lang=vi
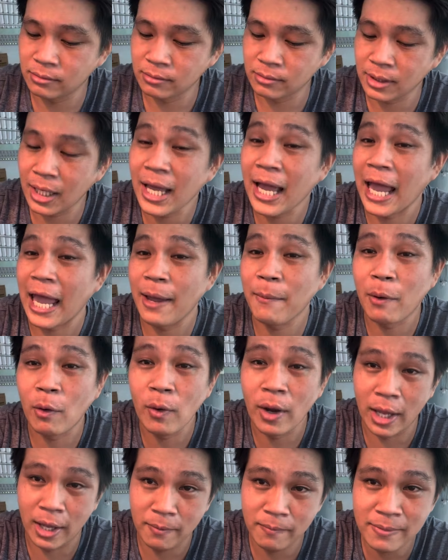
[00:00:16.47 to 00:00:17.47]
cái thẻ bảo
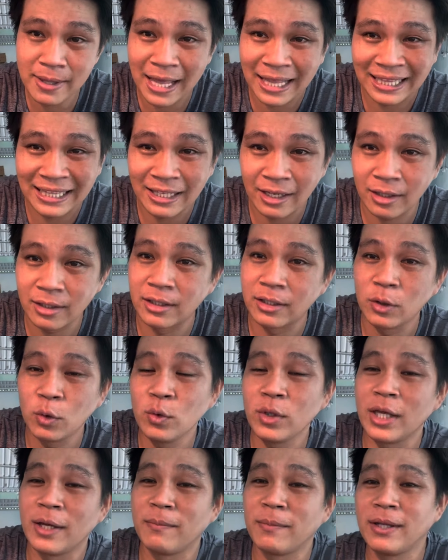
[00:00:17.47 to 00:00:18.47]
hiểm dành cho những chú
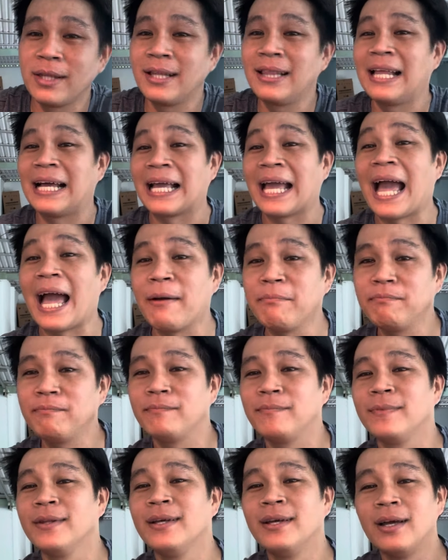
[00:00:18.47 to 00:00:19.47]
chim đó chính là cám
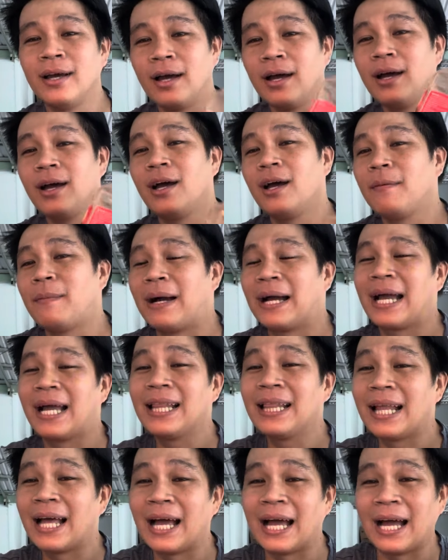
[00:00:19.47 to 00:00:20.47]
à, bằng
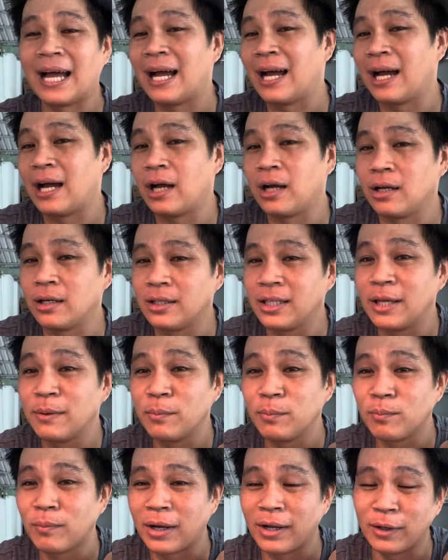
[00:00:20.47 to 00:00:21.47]
cách là
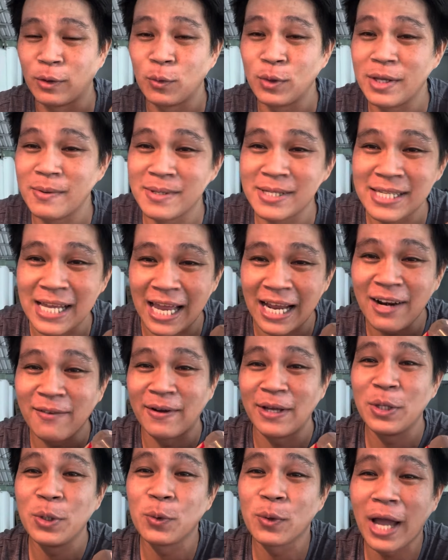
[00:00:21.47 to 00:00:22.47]
chim mà nuôi chim sinh sản là
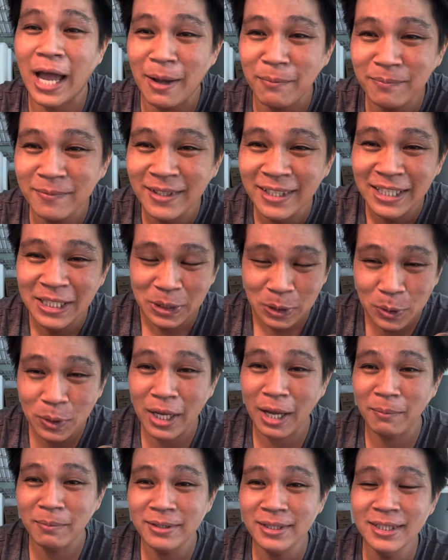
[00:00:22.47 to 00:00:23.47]
phải vô cám vô
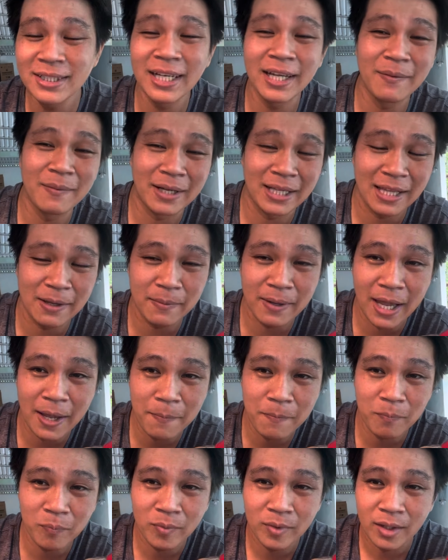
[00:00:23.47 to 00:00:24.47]
cám trước khi mà anh em ghép
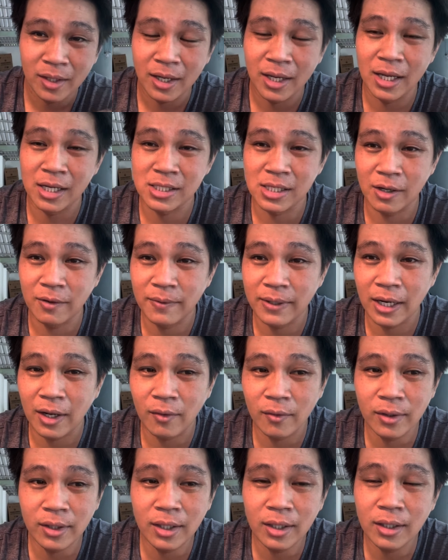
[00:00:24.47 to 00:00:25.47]
thì thật sự mà
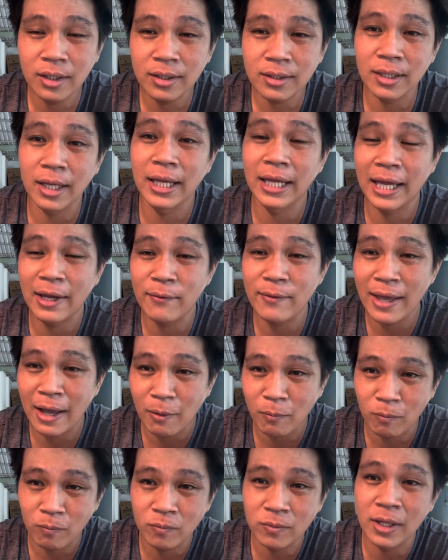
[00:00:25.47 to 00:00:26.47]
nói á, tùy theo
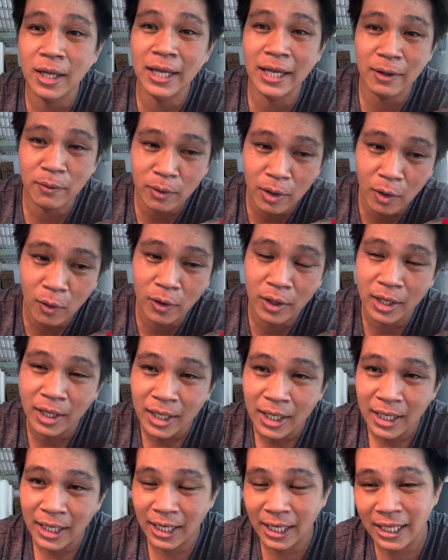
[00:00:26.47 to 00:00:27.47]
dòng tùy theo lồi
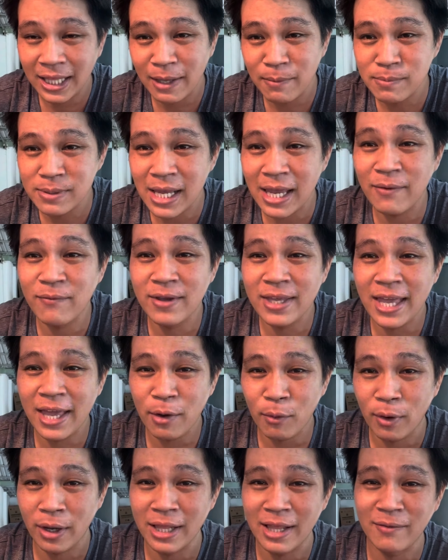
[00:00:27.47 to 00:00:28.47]
thì anh em xem
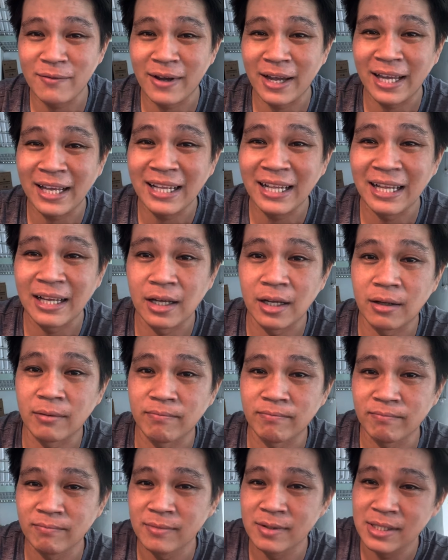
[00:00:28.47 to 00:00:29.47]
video thì anh em phải là
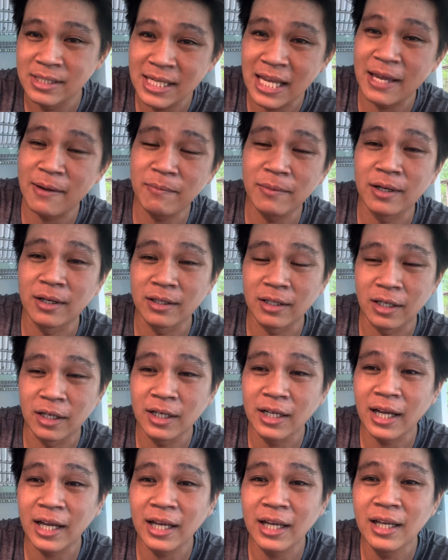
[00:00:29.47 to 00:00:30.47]
xem được
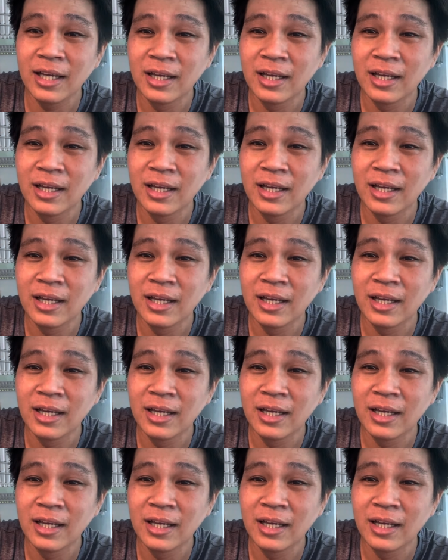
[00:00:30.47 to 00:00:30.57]
những cái